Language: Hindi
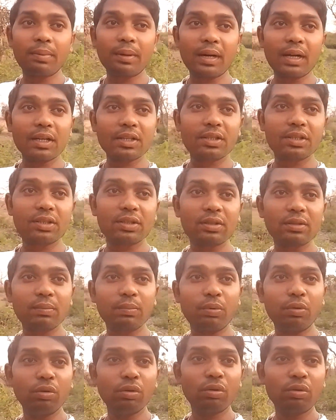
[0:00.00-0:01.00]
परास
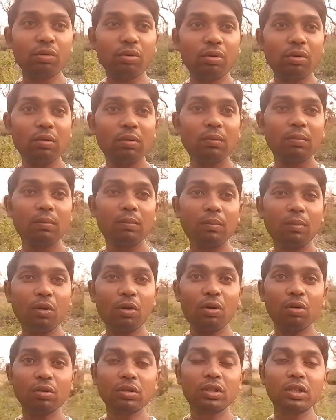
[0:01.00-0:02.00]
फूल को
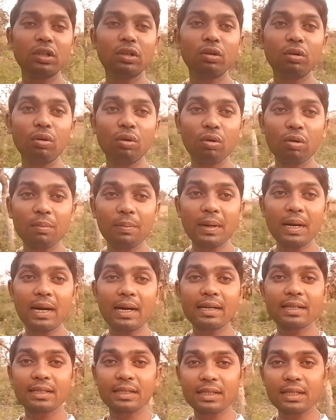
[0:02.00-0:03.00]
बहुत ही लोग
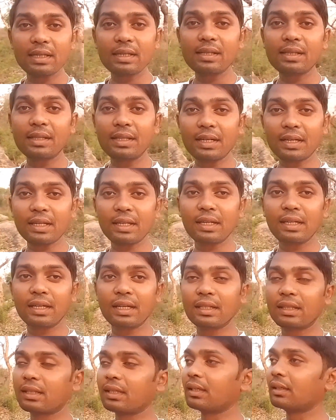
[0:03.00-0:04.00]
बाहर से देखने
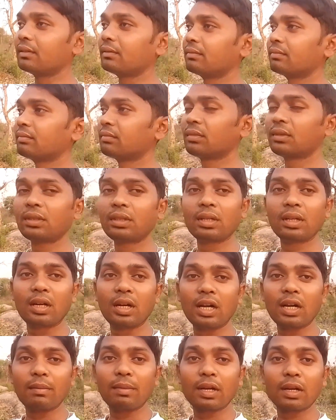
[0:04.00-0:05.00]
आते हैं
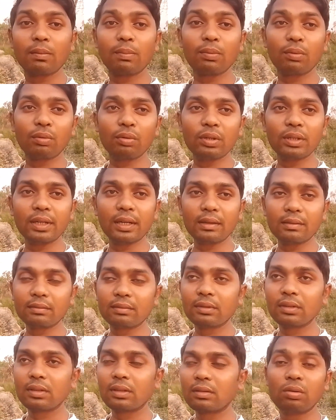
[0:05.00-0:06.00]
हमारा पुरुलिया
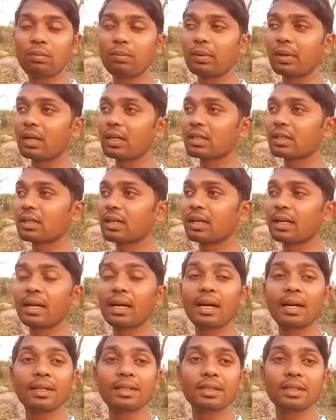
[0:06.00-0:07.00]
परास
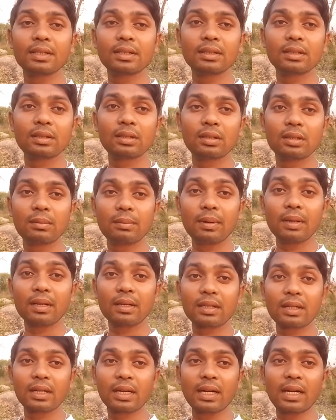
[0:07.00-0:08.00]
का पेड़
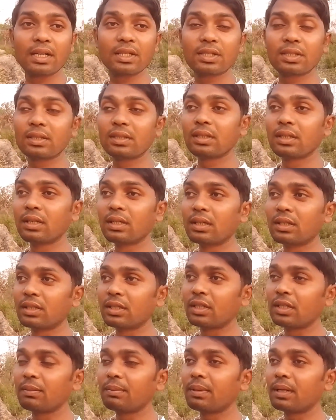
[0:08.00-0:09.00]
आजकल सिर्फ दो ही
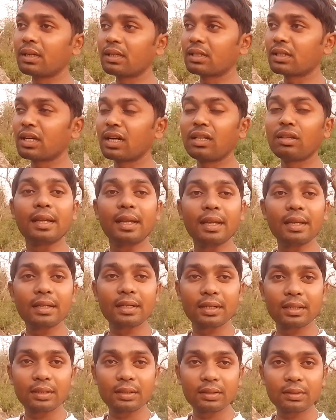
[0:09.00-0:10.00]
काम में आता है
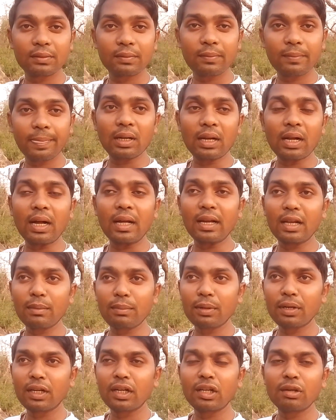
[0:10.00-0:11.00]
एक खाना
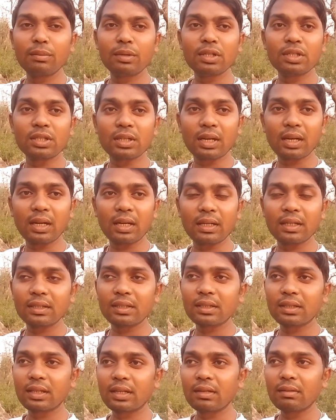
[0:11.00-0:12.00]
बनाने में जलाया
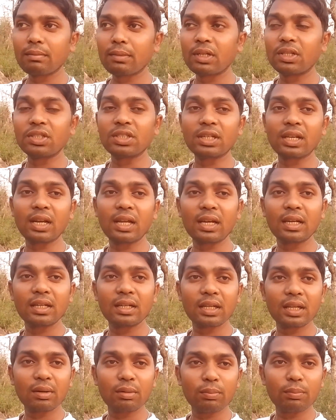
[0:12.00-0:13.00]
जाता है मैंने जलाने
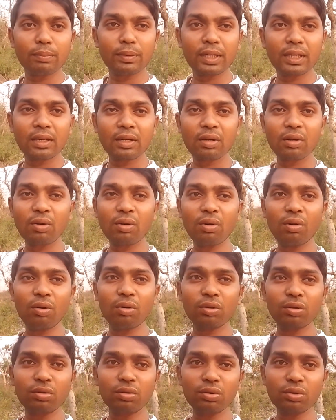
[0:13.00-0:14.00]
के रूप में
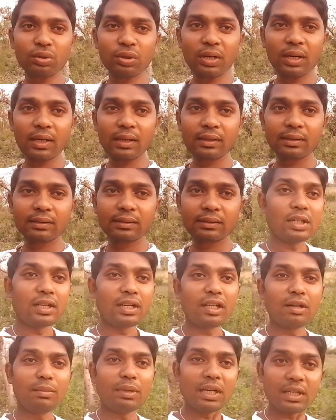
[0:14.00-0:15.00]
और दूसरा
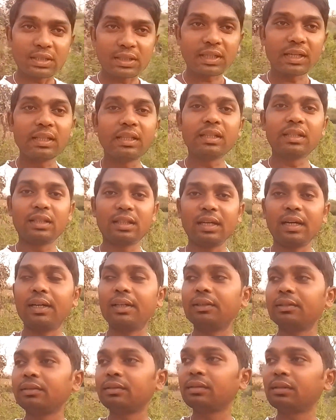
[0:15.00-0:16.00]
जंगल में अच्छा दिखता
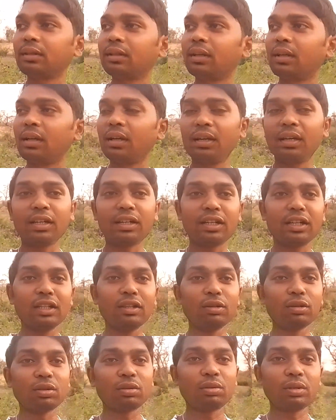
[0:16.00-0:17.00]
है
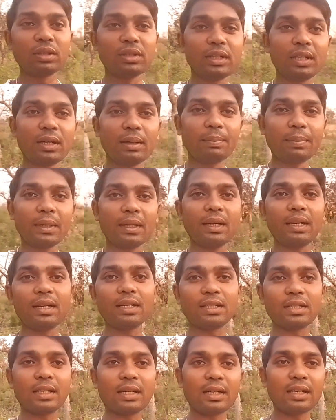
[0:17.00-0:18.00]
लेकिन दोस्तों ये पहले
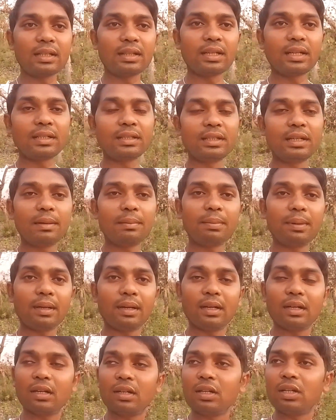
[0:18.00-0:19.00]
ऐसा नहीं था ये
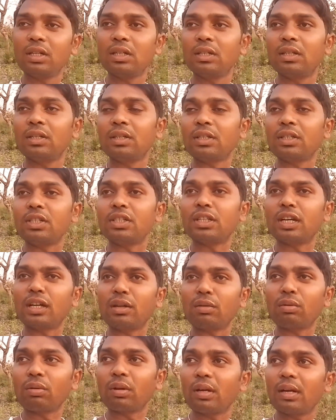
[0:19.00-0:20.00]
पहले
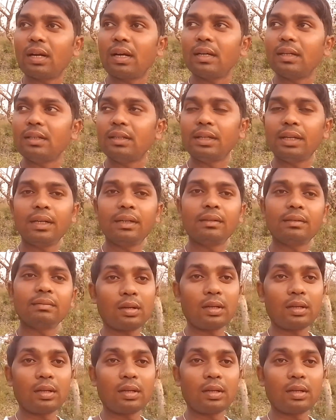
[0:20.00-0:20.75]
किसानों का ये